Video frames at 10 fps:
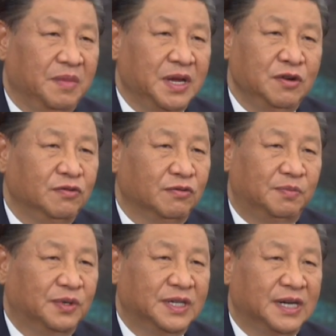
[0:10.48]
民主
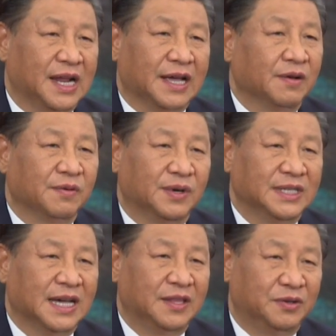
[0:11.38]
不是哪个国
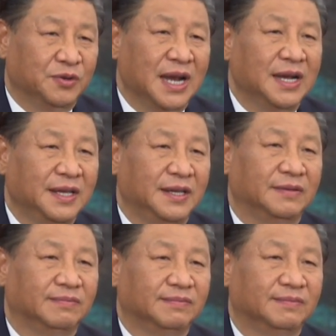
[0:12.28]
家的专利，
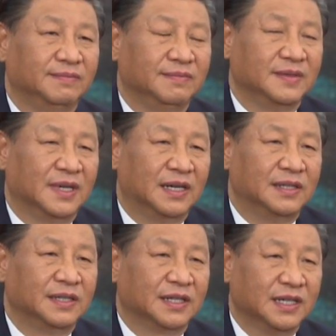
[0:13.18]

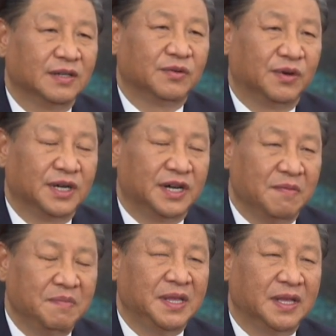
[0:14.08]
而是各国
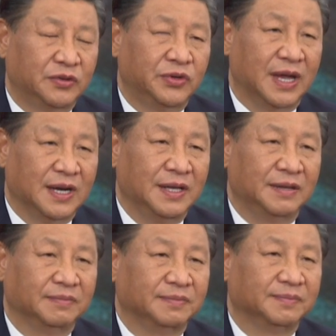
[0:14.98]
人民的权利。